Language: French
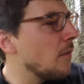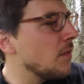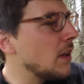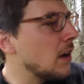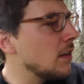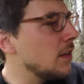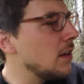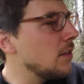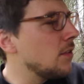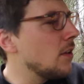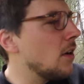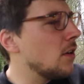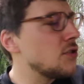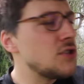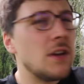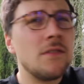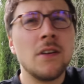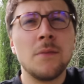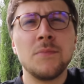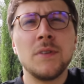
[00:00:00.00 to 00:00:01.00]
Dans le désordre,
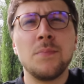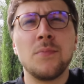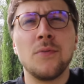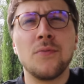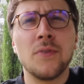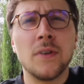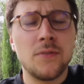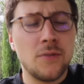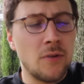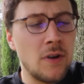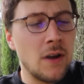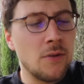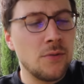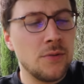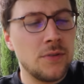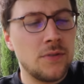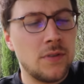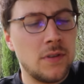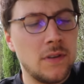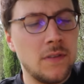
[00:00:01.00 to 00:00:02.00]
j'avais un petit peu faim sur la
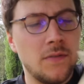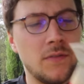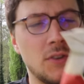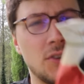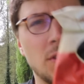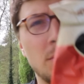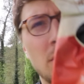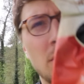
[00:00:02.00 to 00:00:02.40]
route. J'ai